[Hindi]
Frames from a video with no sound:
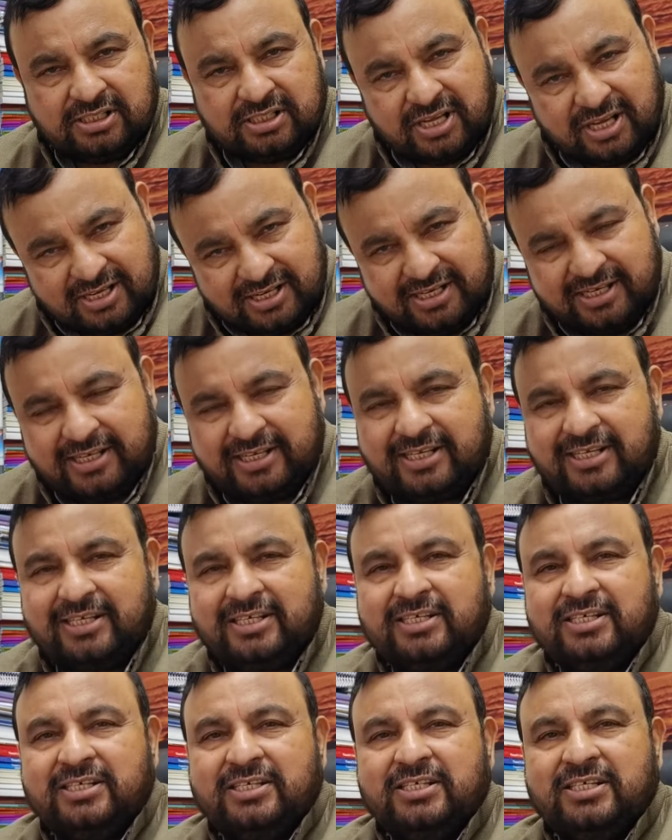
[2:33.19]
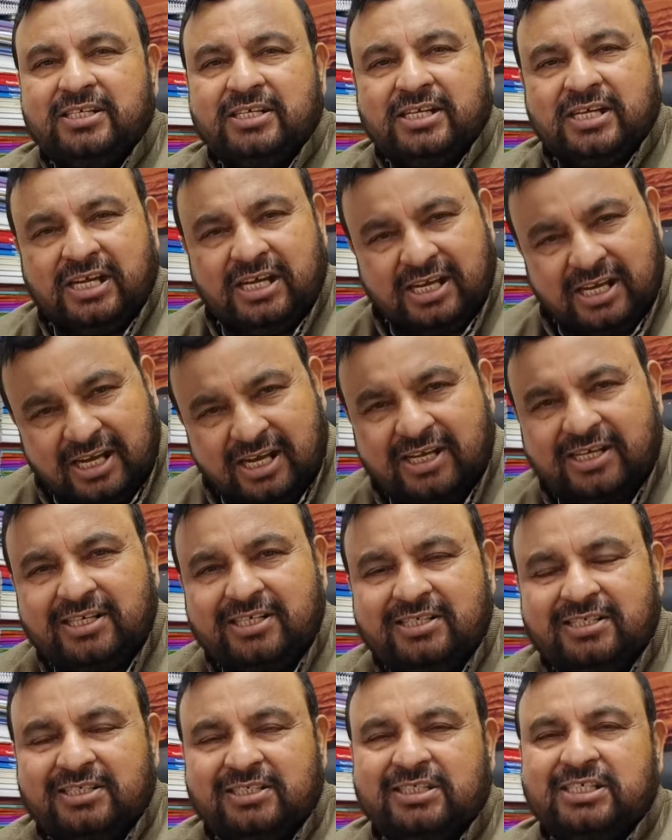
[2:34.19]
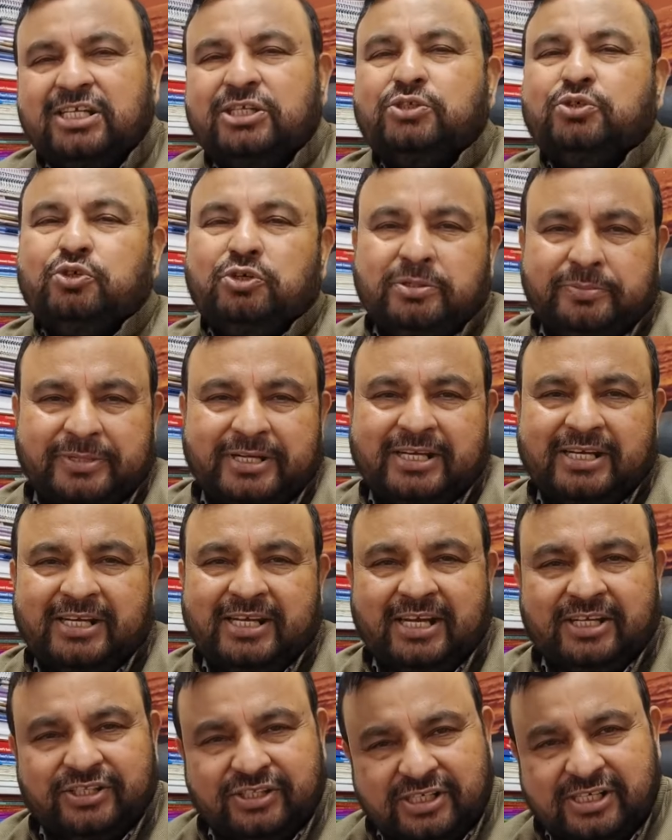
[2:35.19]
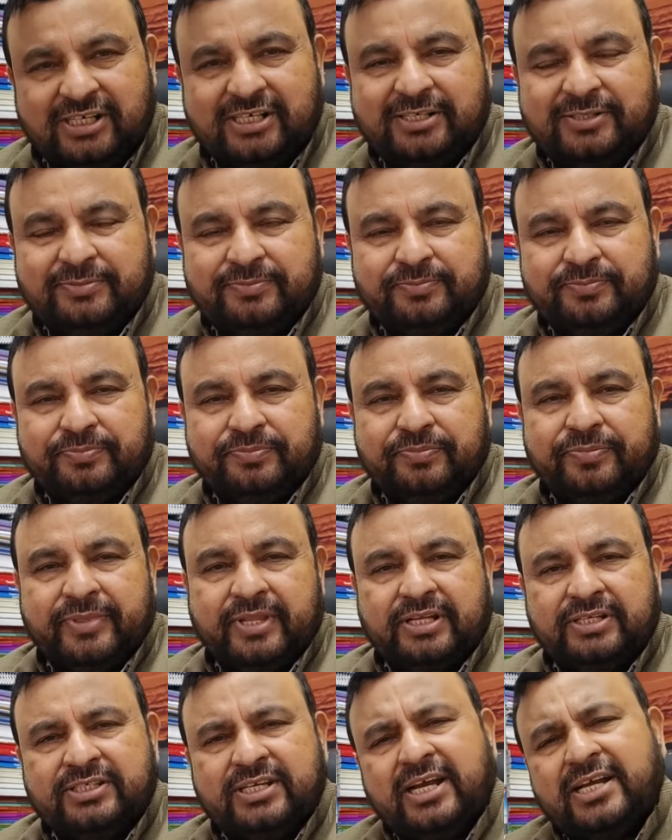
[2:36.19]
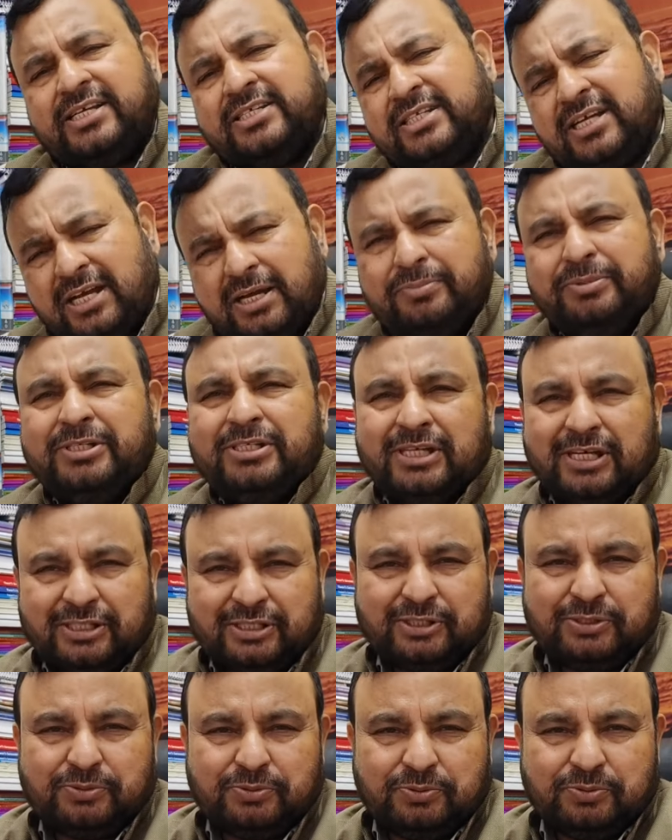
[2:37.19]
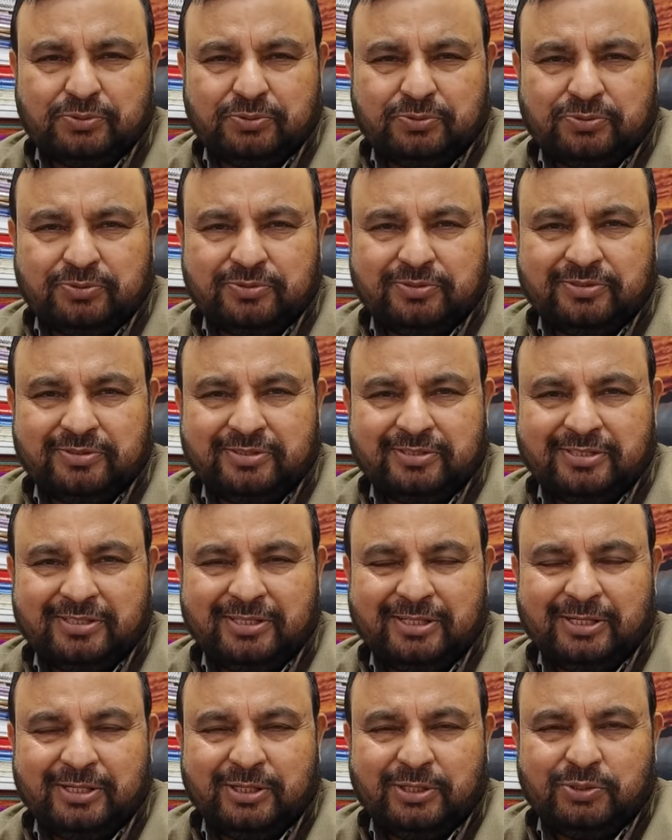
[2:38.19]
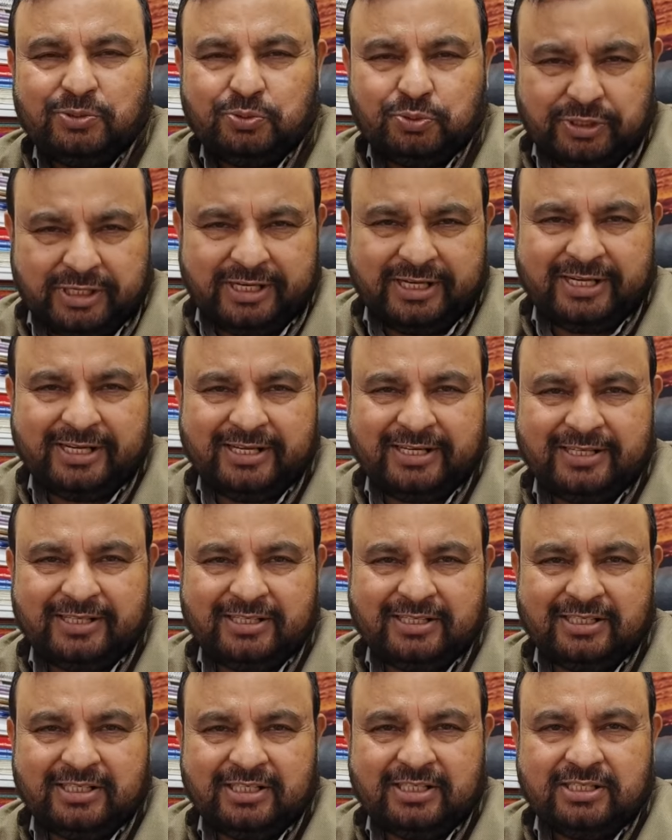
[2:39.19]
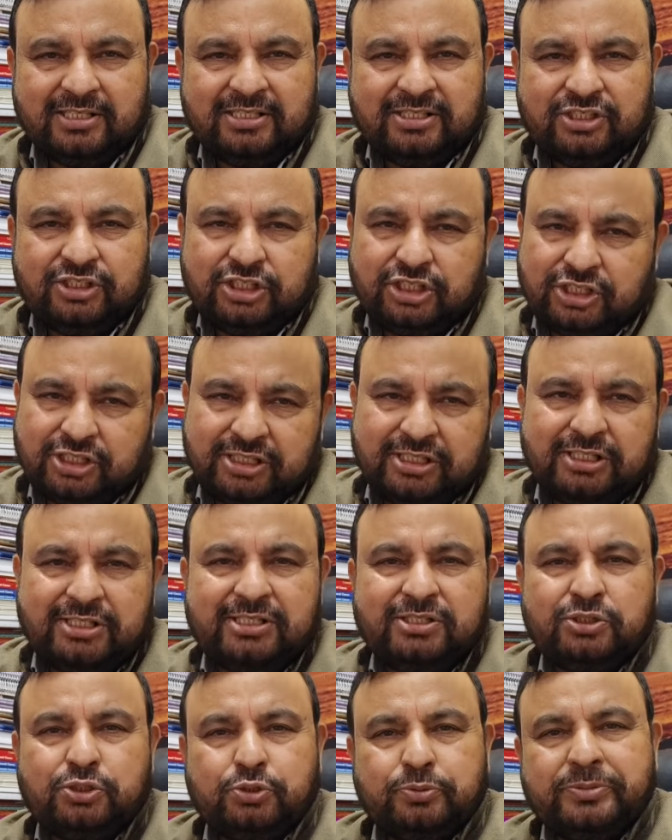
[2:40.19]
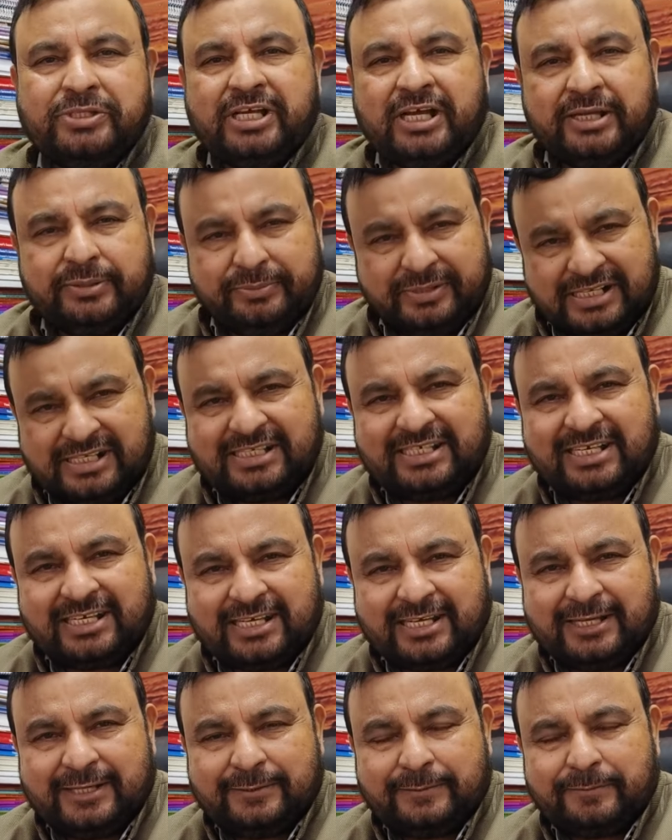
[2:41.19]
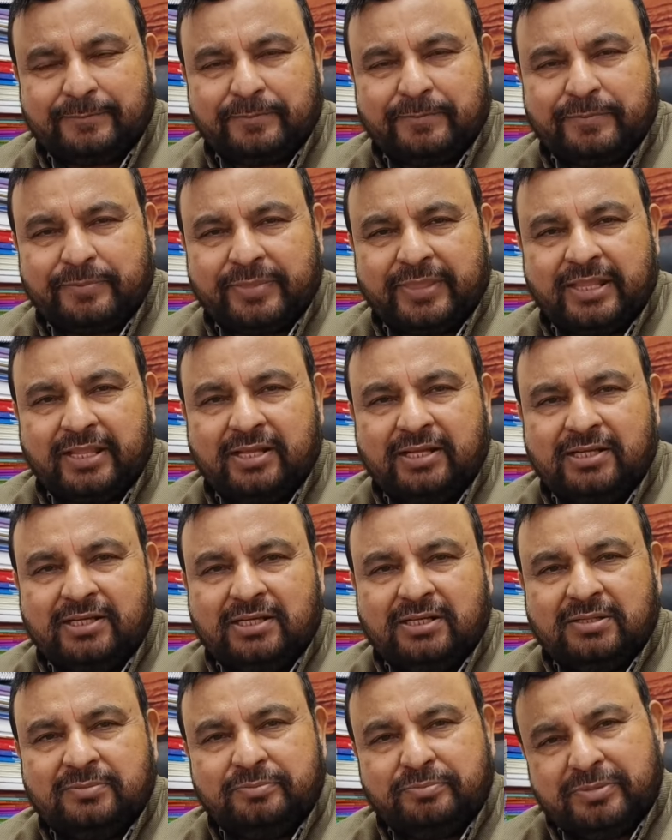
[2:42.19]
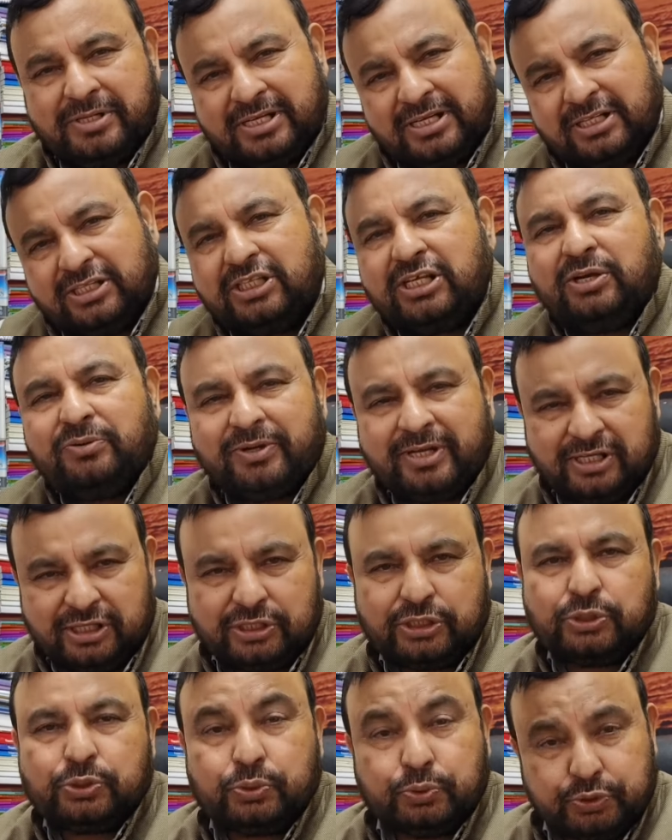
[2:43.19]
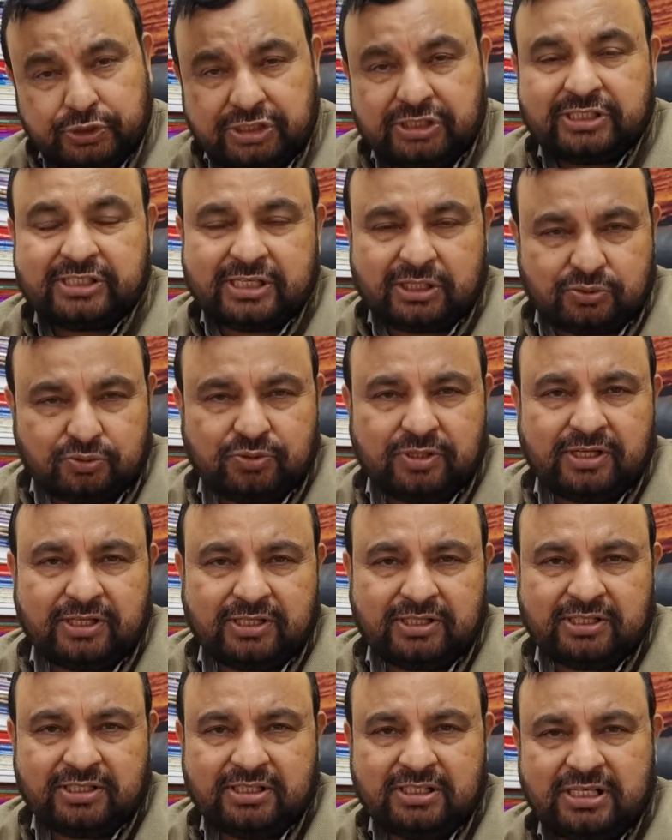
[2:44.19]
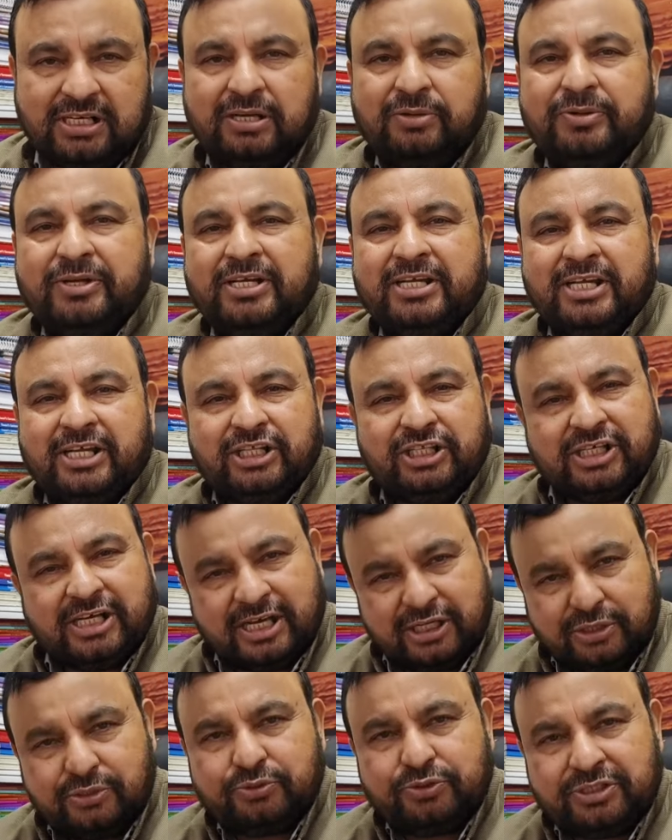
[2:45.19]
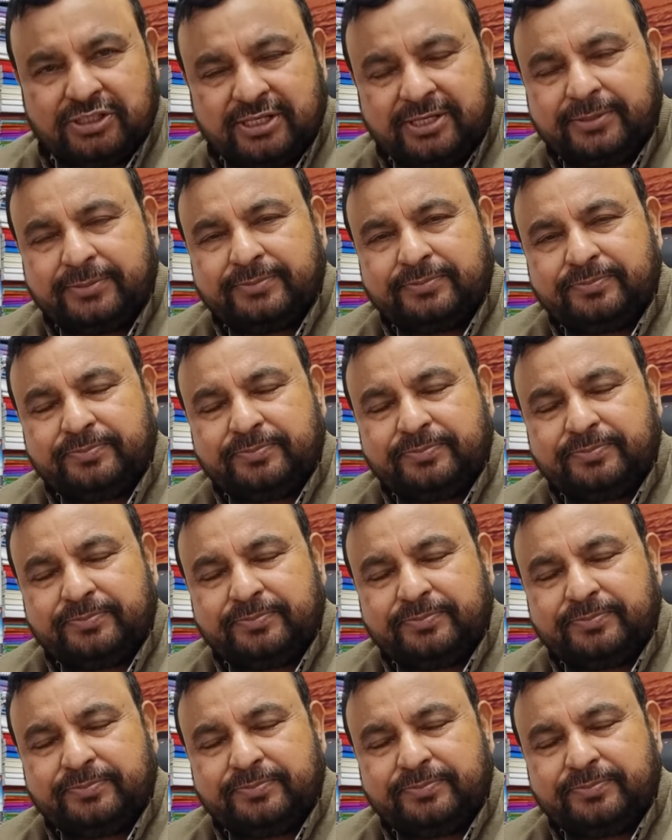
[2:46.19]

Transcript: थाने कल्याण से जो हमारे यात्री चाहे जहां भी जाते हों उन्हें जितनी सुविधाएं मिल सके मैं दिलवाने की कोशिश करूंगा रेलवे के अधिकारियों से